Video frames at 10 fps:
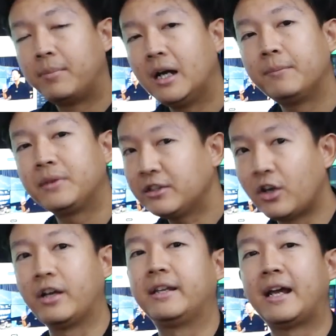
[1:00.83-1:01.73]
เพิ่มนิด
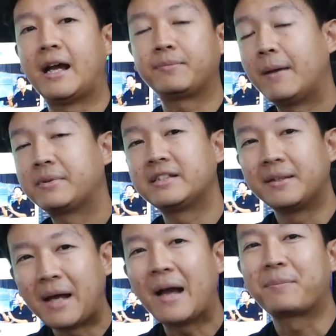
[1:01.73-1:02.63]
หน่อยนะครับ ตามประสิท
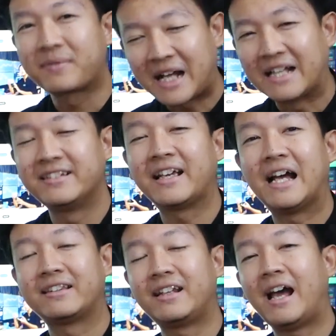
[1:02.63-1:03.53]
ธิภาพการใช้
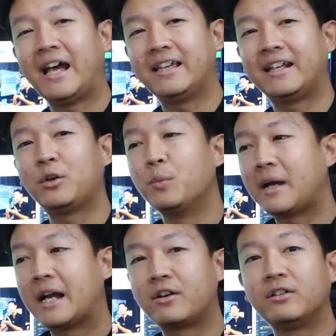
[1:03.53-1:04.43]
งานแต่ถ้าใครอยากได้คุ้ม
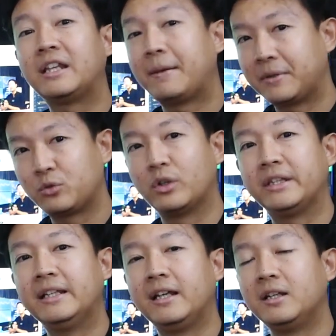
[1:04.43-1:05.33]
ค่า ก็แนะนำเป็นตัว
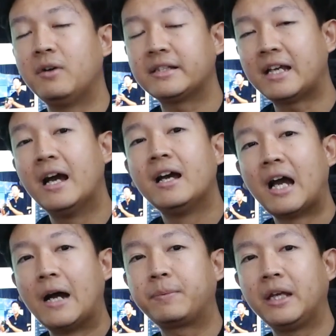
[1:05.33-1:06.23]
นี้เลย หรือว่าจะ
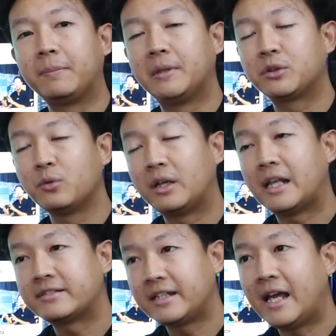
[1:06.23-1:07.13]
อัปเกรดเป็นตัว
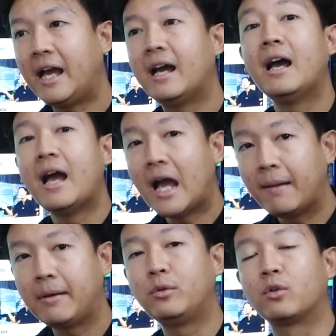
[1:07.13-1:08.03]
ไรเซน5
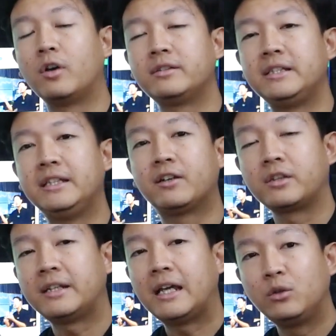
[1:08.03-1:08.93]
5600G ก็
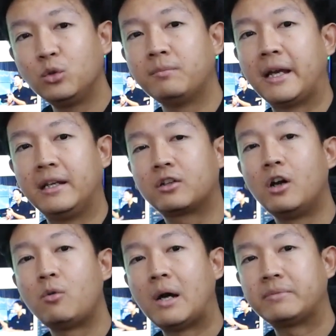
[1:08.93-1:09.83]
จะได้รุ่นใหม่ แล้ว
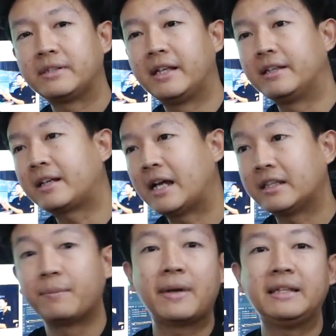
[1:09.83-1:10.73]
ก็ความเสถียรในการ
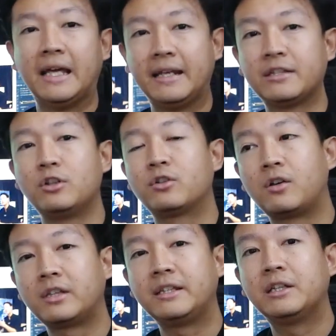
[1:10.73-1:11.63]
ทำงานหลายหน้าจอ
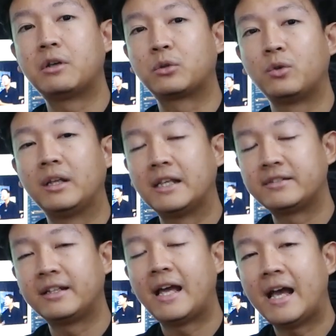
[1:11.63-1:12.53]
ก็จะดีกว่าตัวไร
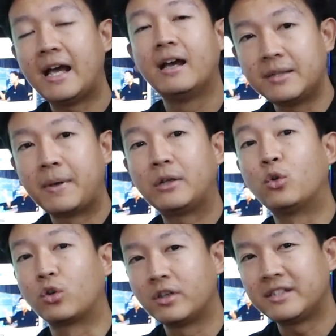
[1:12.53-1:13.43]
เซน5
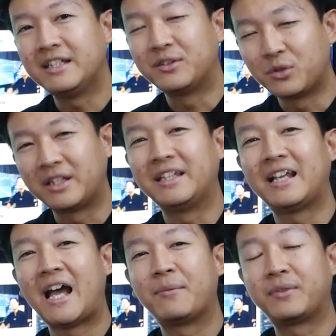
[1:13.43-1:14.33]
4600G ตัวนี้
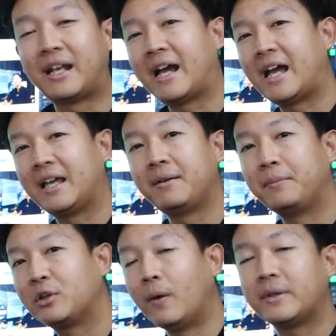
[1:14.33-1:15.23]
นะครับ แต่ถ้าใคร
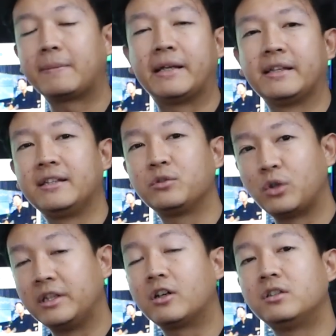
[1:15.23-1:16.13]
มีงบจำกัดจริงๆ
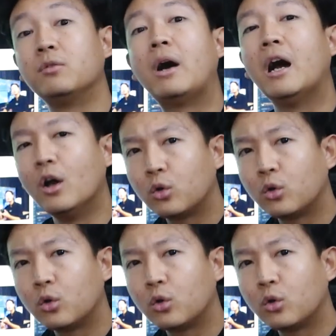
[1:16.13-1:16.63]
ตัวนี้ก็ถือว่า